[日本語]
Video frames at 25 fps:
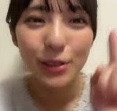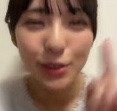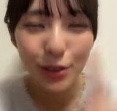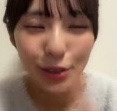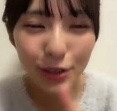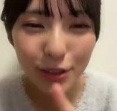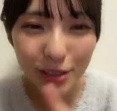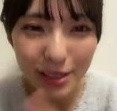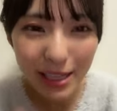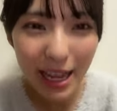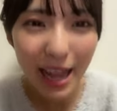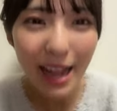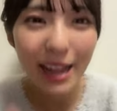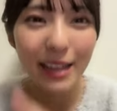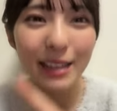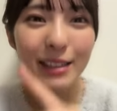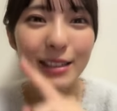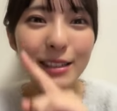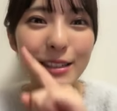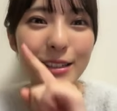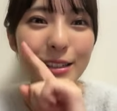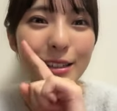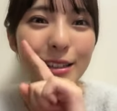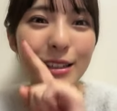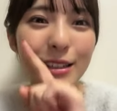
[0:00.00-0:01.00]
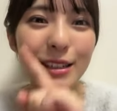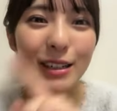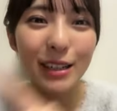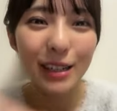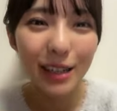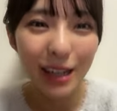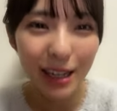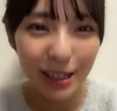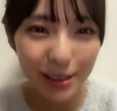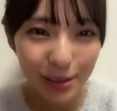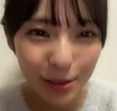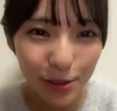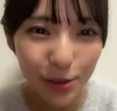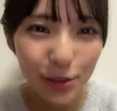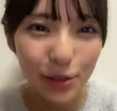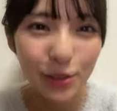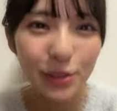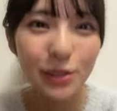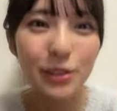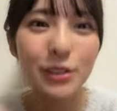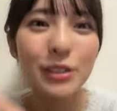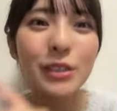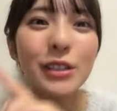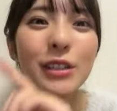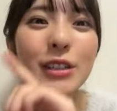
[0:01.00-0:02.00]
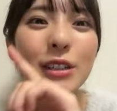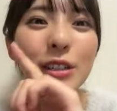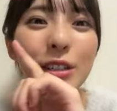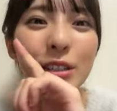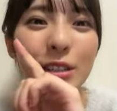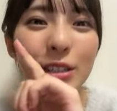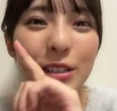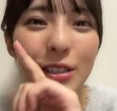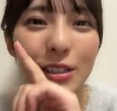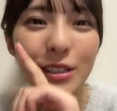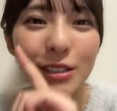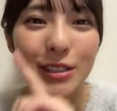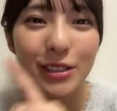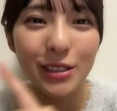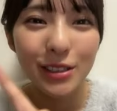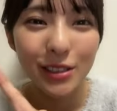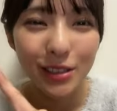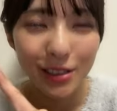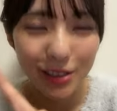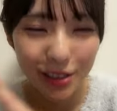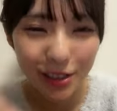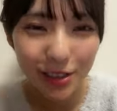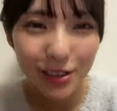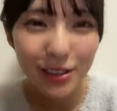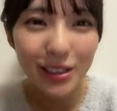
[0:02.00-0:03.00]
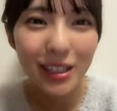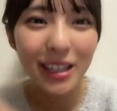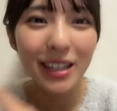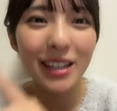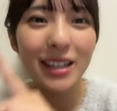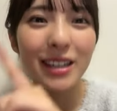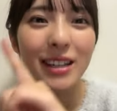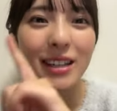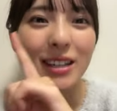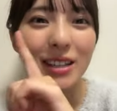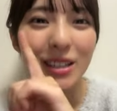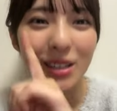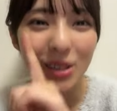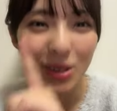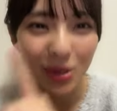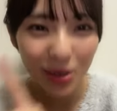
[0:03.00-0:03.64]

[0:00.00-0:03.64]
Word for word: 13位カズー12位